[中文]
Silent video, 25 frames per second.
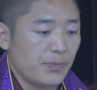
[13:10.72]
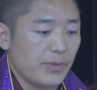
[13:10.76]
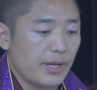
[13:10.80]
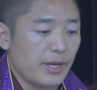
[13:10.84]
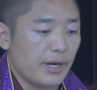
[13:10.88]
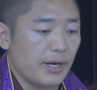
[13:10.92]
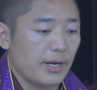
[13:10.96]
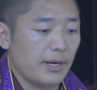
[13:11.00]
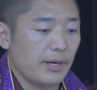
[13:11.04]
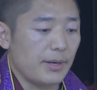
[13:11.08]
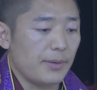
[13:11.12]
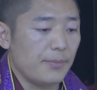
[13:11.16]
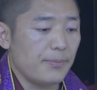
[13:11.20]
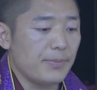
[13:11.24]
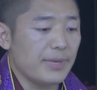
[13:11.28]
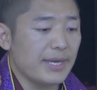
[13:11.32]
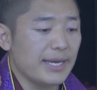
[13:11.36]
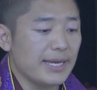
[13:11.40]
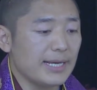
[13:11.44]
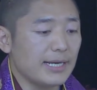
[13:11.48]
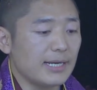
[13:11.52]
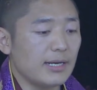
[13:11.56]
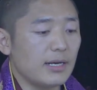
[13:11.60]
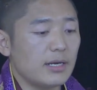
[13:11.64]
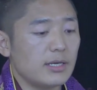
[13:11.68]
呃
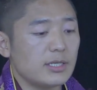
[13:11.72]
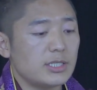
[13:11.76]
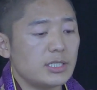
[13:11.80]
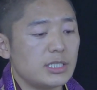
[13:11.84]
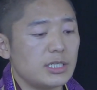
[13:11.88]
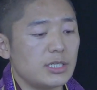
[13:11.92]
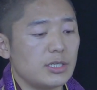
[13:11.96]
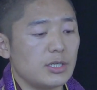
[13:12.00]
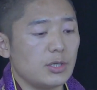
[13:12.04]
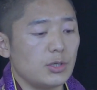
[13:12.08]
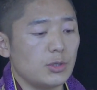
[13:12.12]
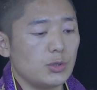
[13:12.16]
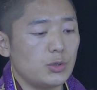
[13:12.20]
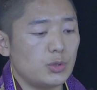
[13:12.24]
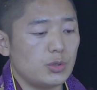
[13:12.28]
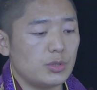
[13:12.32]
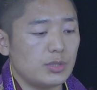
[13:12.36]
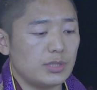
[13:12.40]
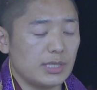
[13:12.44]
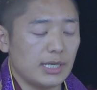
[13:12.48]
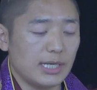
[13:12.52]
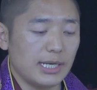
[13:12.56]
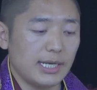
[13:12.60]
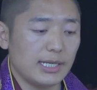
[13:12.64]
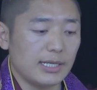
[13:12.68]
明是
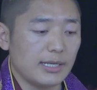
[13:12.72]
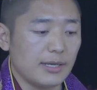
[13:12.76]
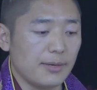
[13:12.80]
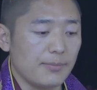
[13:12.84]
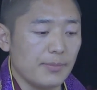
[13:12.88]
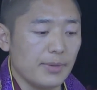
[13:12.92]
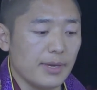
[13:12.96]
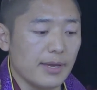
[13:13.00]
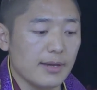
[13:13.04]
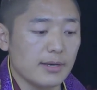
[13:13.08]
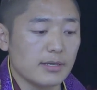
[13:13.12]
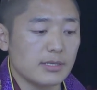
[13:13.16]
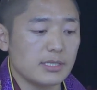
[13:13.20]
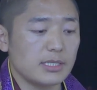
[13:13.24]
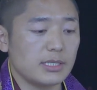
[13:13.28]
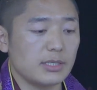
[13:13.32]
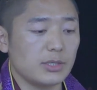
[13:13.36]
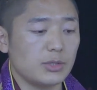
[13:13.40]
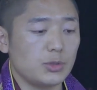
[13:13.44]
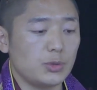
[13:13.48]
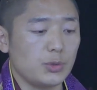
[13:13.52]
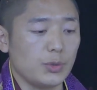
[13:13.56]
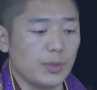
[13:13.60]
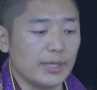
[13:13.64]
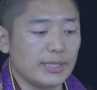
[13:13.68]
这里的明是
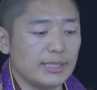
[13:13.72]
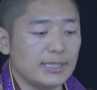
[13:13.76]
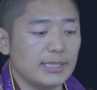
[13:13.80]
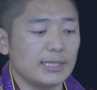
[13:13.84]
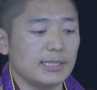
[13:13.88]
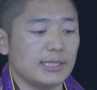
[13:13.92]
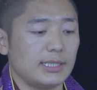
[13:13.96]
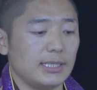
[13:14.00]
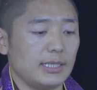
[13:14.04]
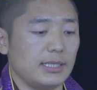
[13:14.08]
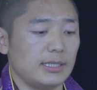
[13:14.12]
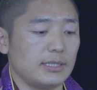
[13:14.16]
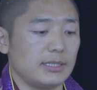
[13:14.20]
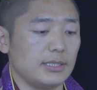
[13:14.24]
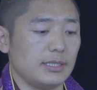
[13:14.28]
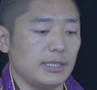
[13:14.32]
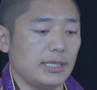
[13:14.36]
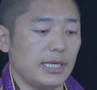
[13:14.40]
学科的意思，